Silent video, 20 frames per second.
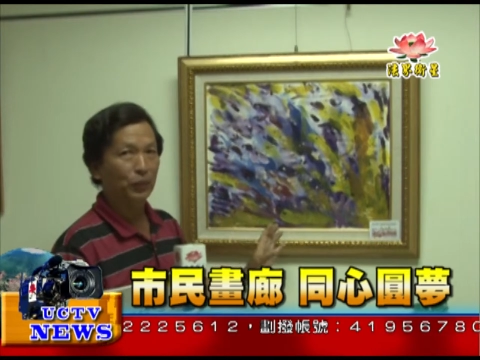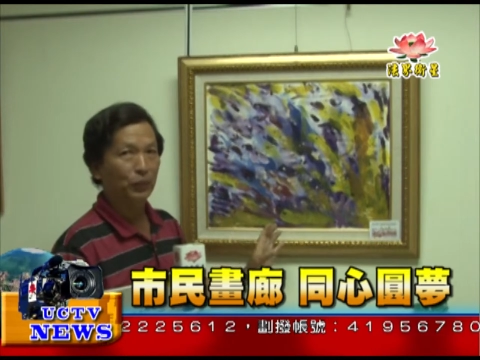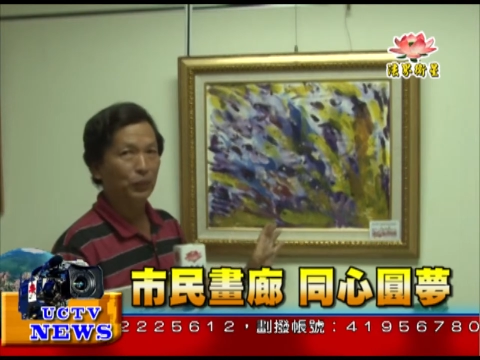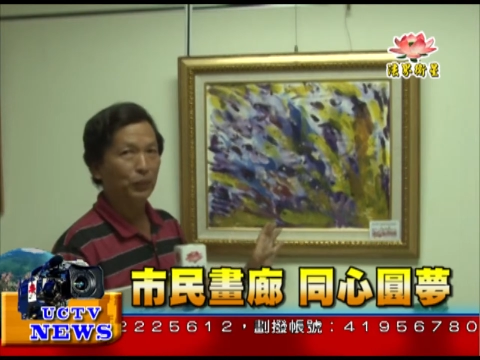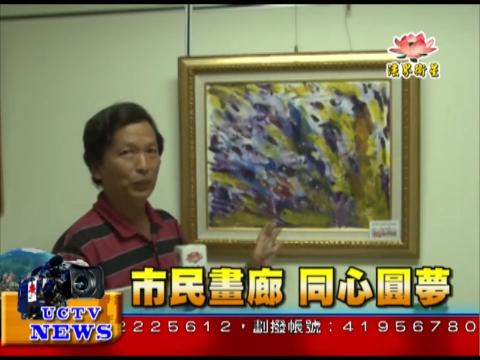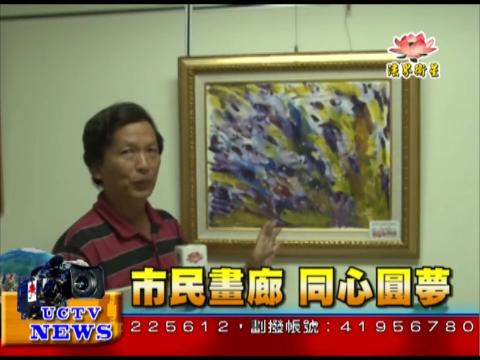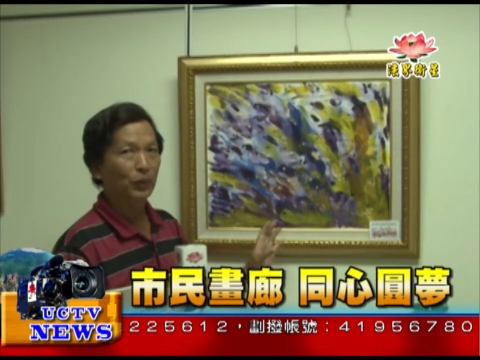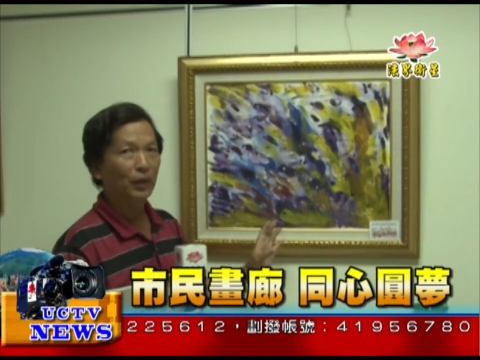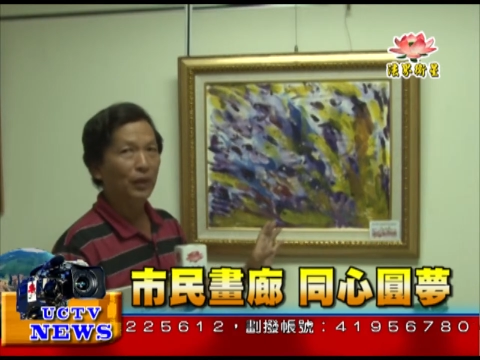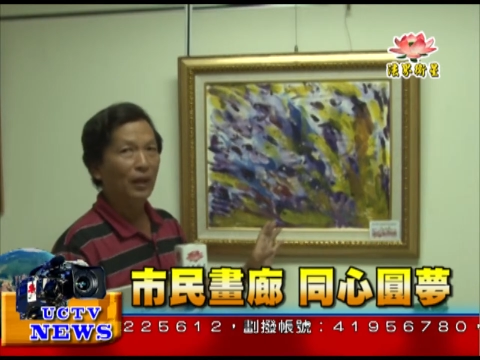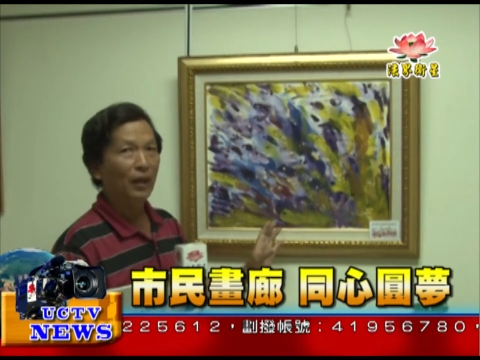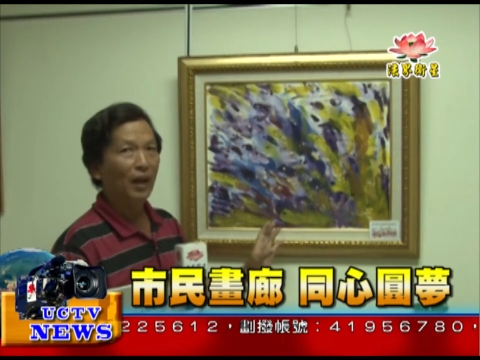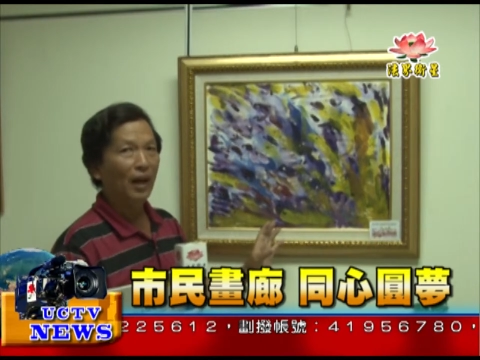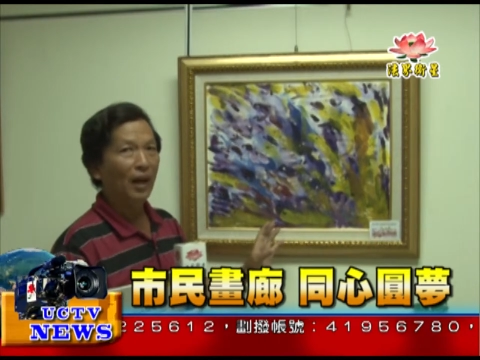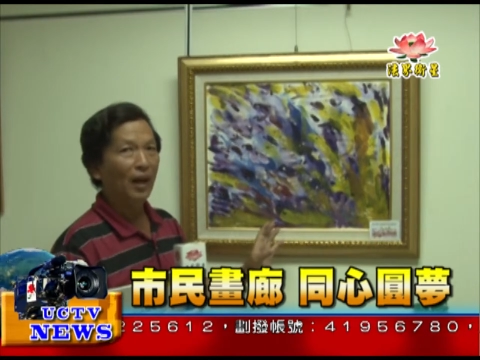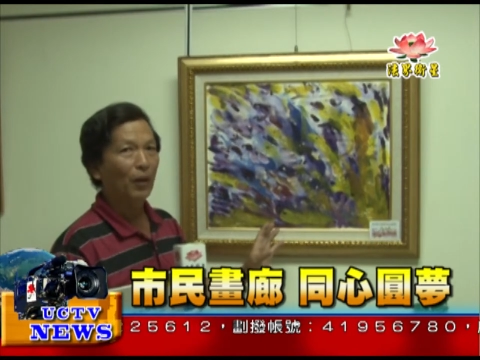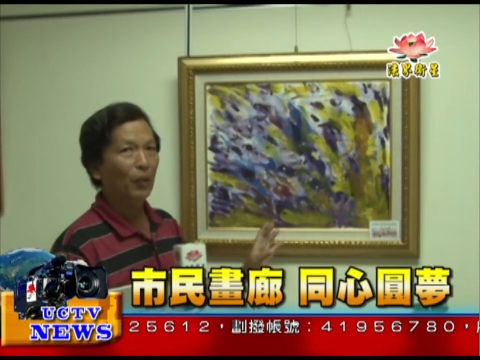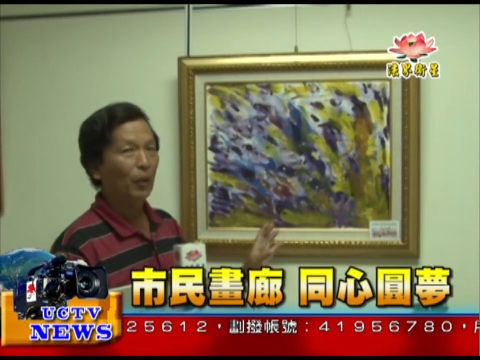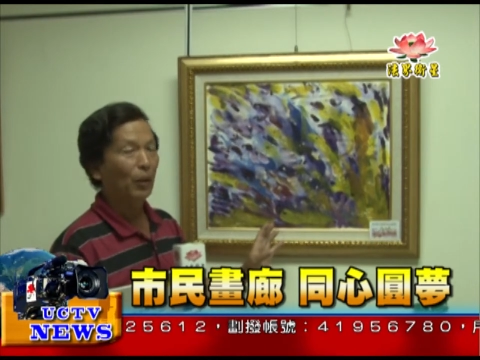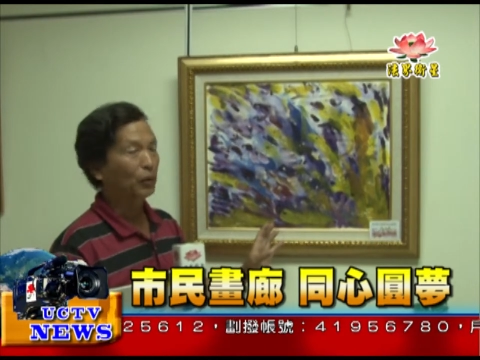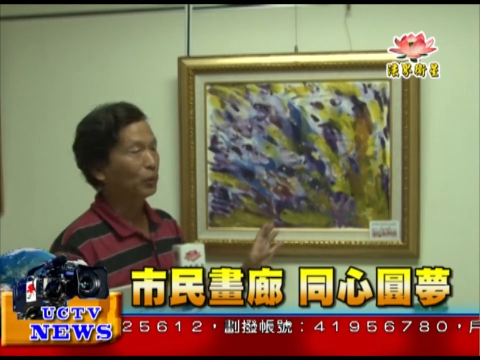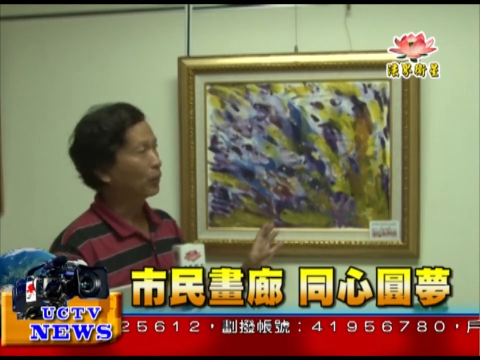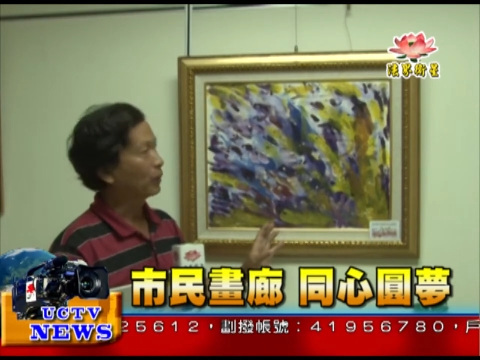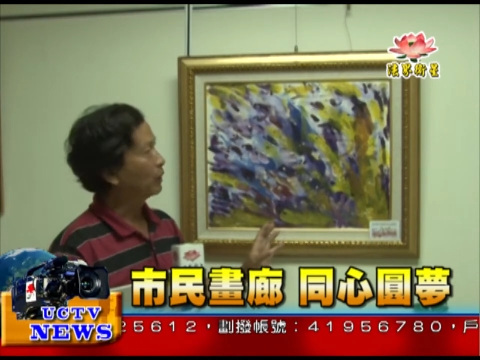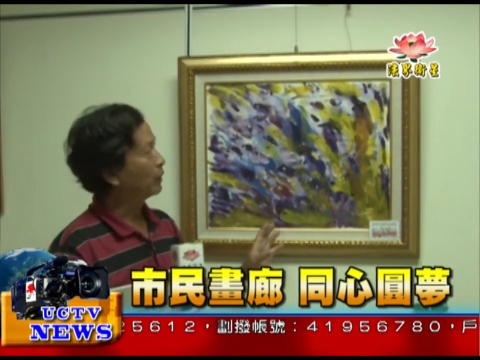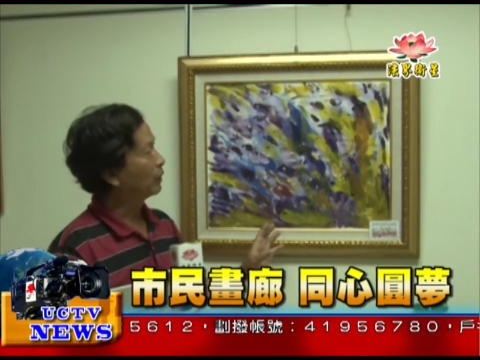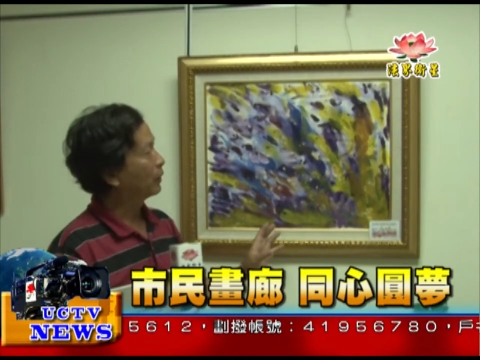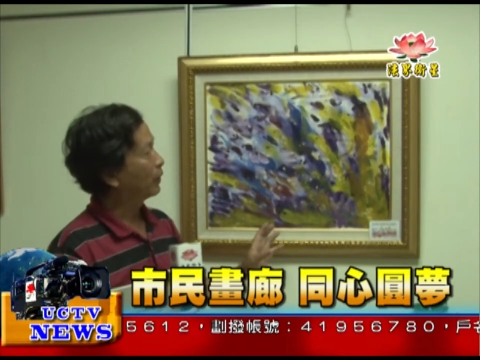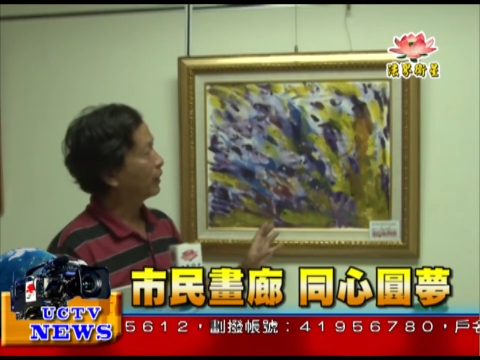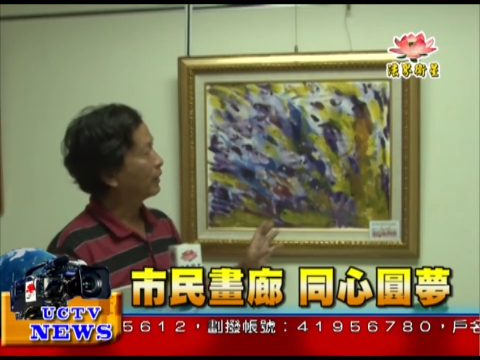图，好，我所
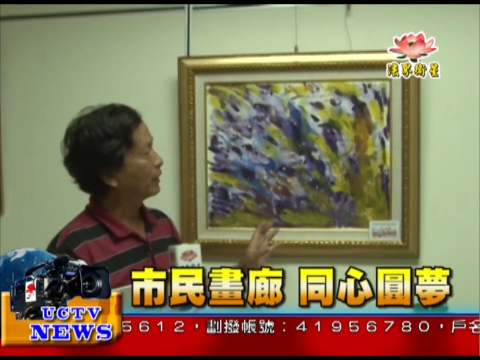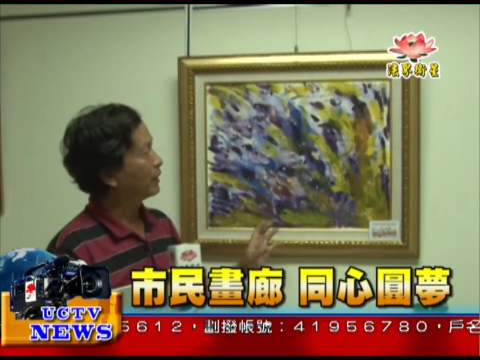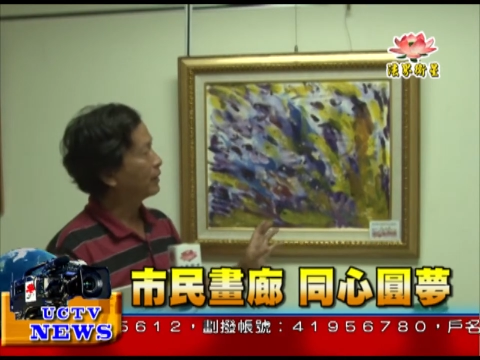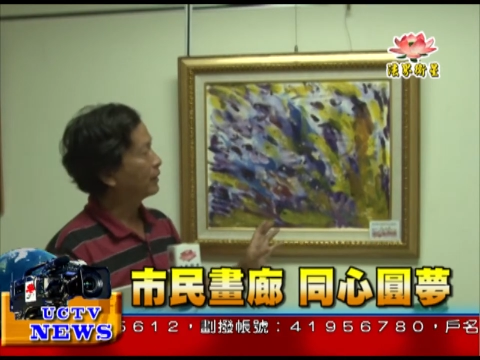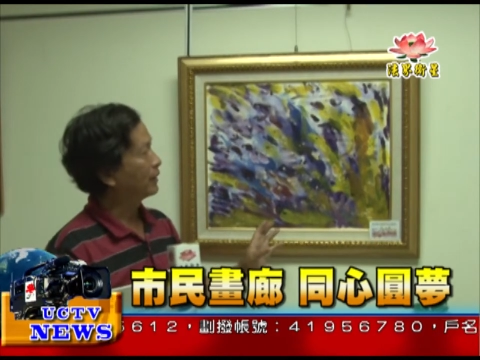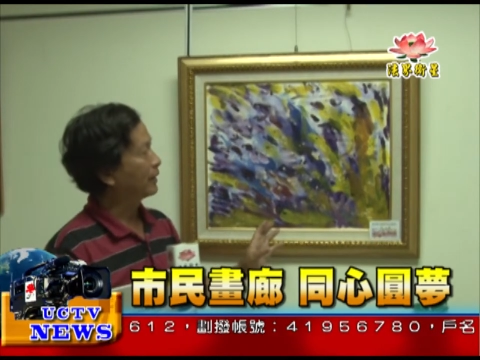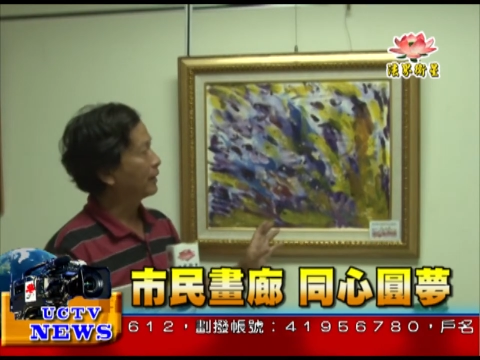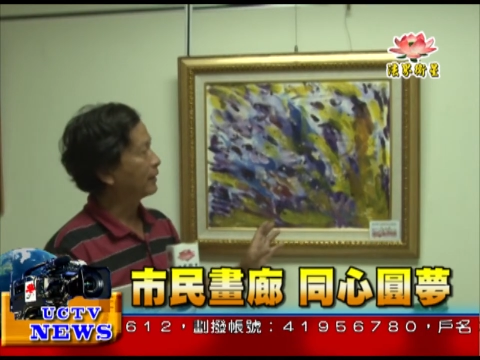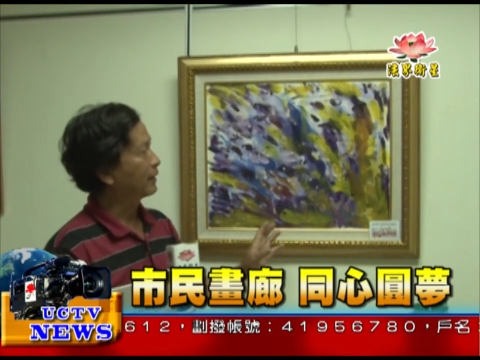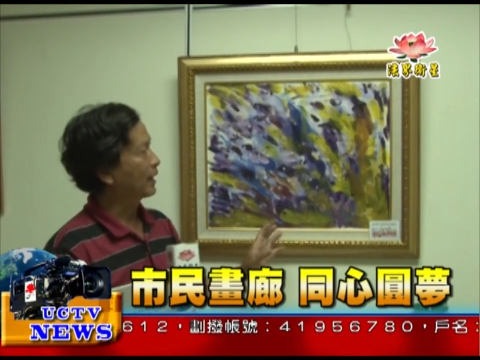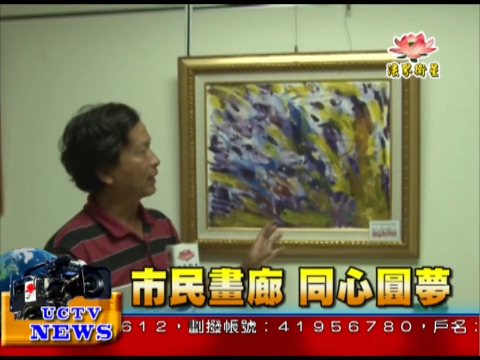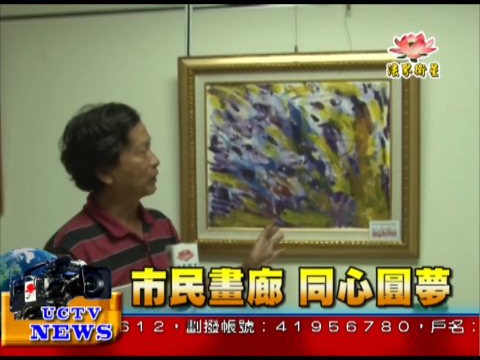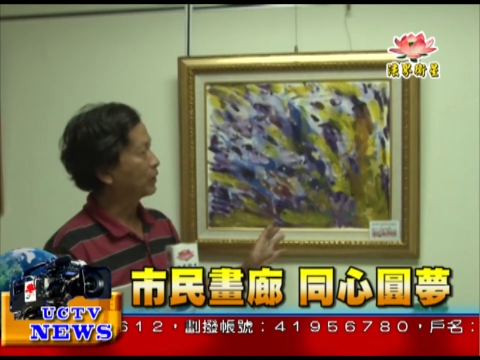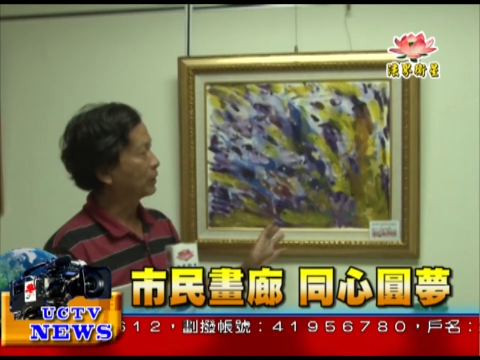以推荐这一张，